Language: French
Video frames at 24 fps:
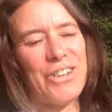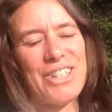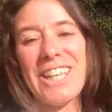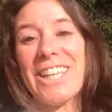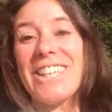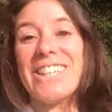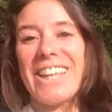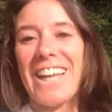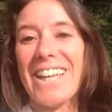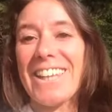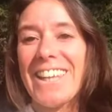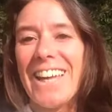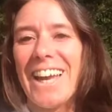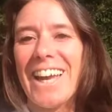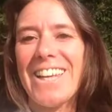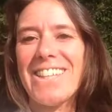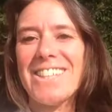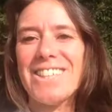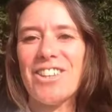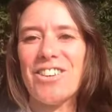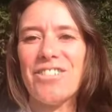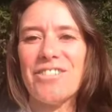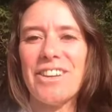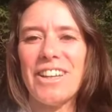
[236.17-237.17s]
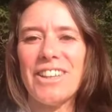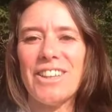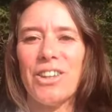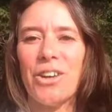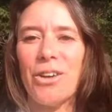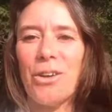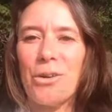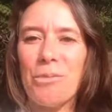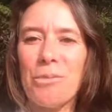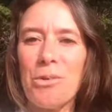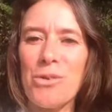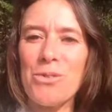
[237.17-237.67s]
aux extraterrestres en fait
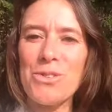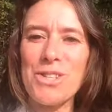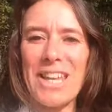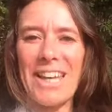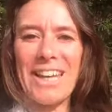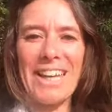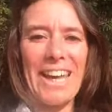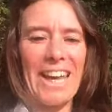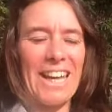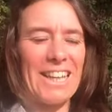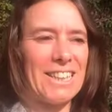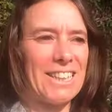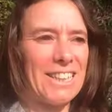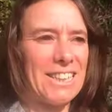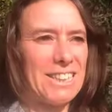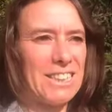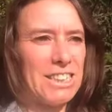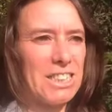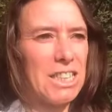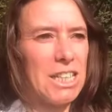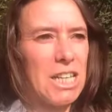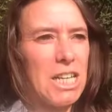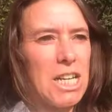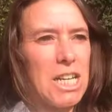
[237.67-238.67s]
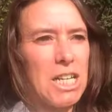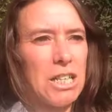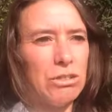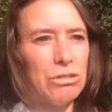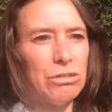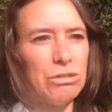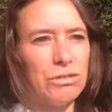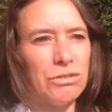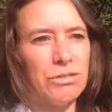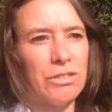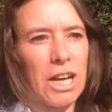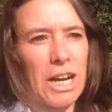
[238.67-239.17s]
comment on s'incarne.
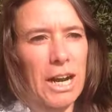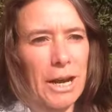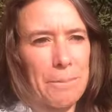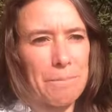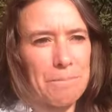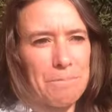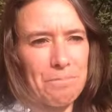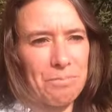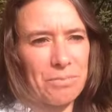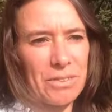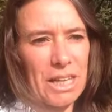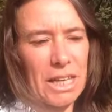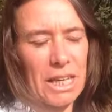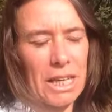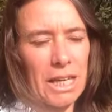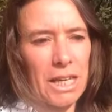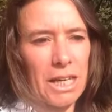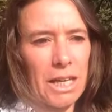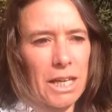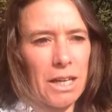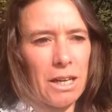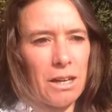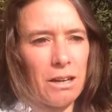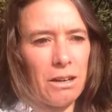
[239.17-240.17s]
Donc voilà. Et